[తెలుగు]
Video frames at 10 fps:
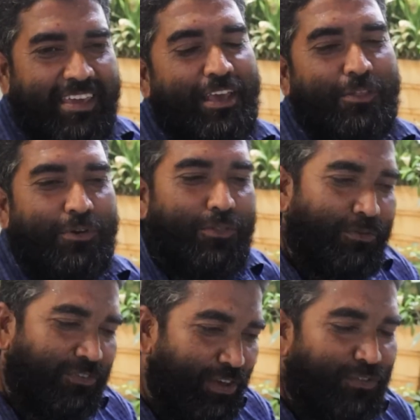ఏది ఉండదు
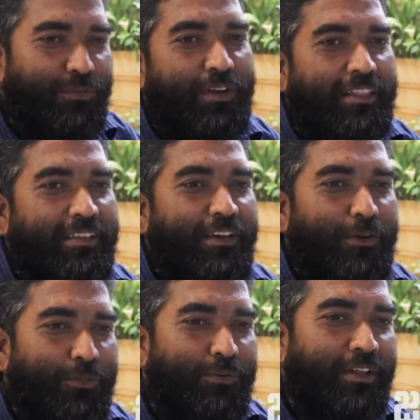చేస్తున్నది
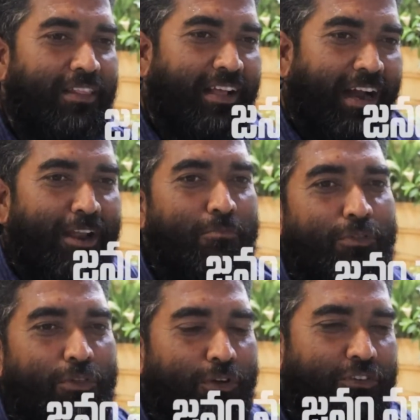జరుగుతున్నది కళ్ళ
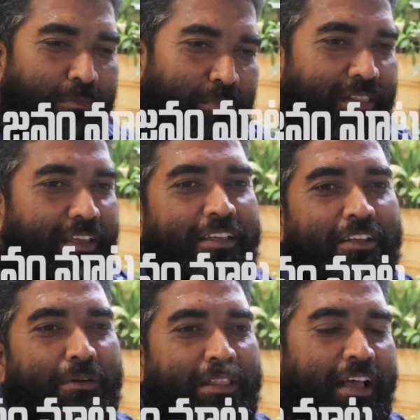ముందు చెప్పింది
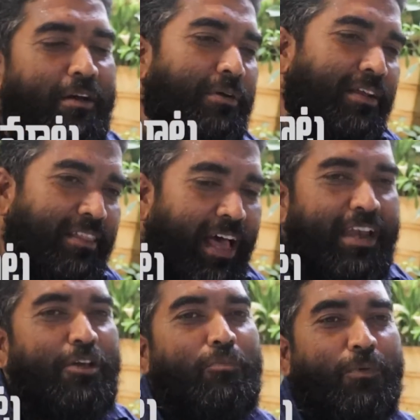నిజమైంది కాబట్టి
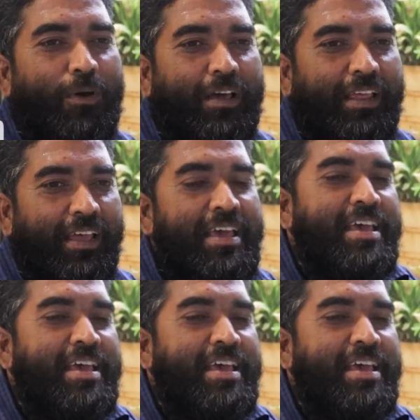దాన్నే ఒప్పుకోవాలి